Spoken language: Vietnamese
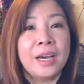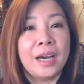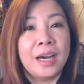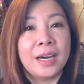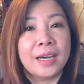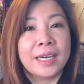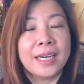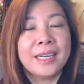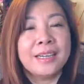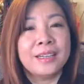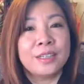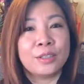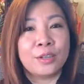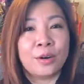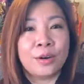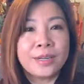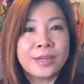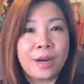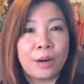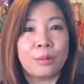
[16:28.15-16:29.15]
à, cái lời
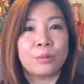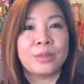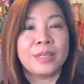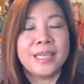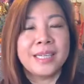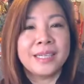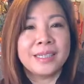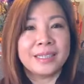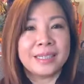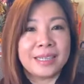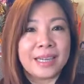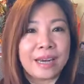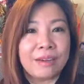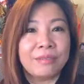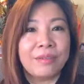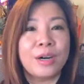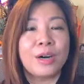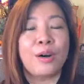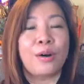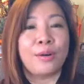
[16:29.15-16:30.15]
nói đầu tiên là
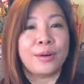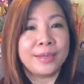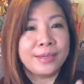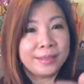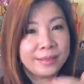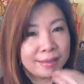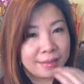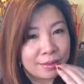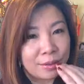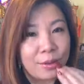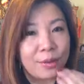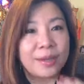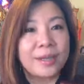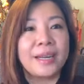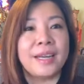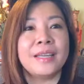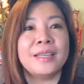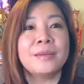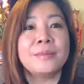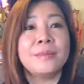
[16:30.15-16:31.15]
vân hỏi tôi có
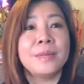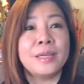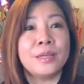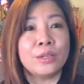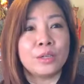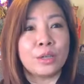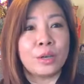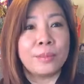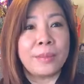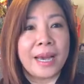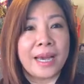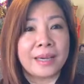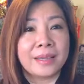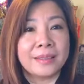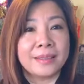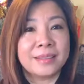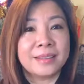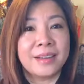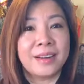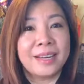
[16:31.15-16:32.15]
thể giúp gì được cho bạn
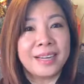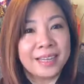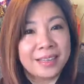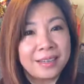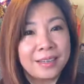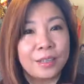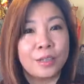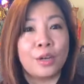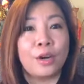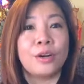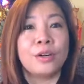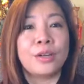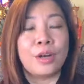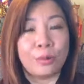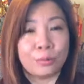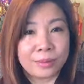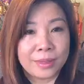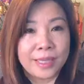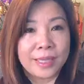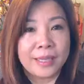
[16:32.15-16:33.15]
đó là cái lời nói
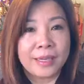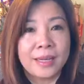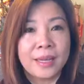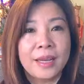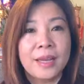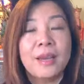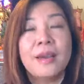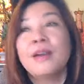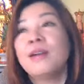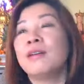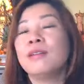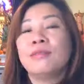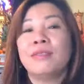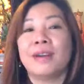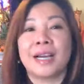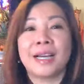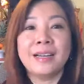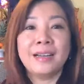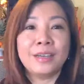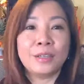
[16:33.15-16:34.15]
đầu tiên
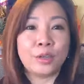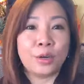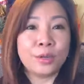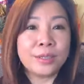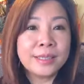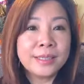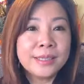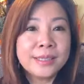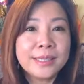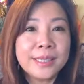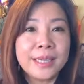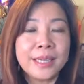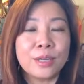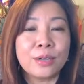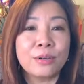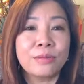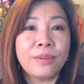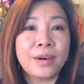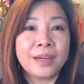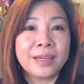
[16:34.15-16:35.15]
và cái lời nói thứ nhì
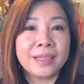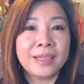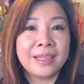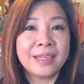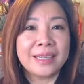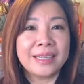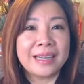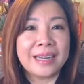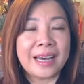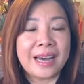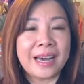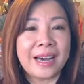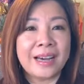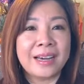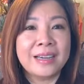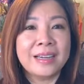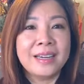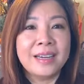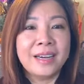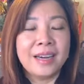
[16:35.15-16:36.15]
của vân đó
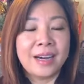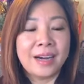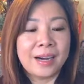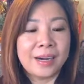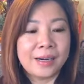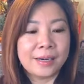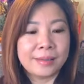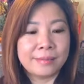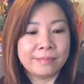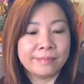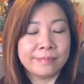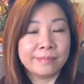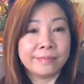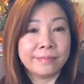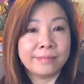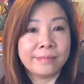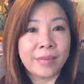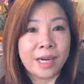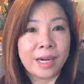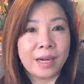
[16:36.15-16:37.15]
là um,
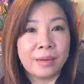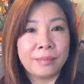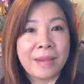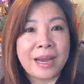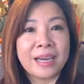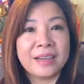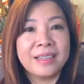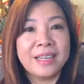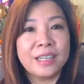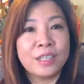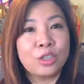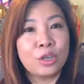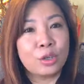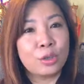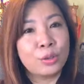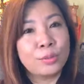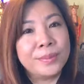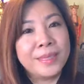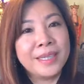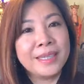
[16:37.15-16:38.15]
à, bạn có thể cho
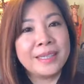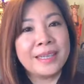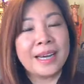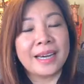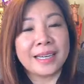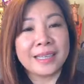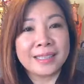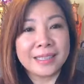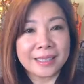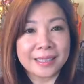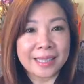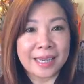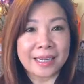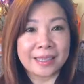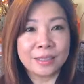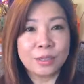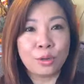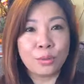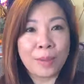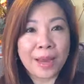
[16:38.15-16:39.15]
tôi biết là cái tình
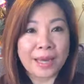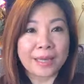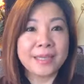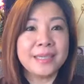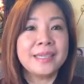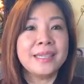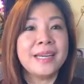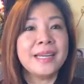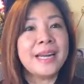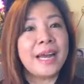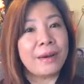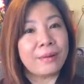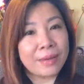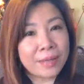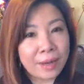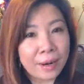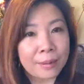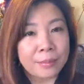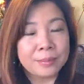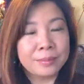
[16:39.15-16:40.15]
cảnh của bạn như thế nào hay
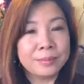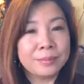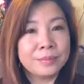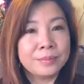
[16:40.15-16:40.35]
không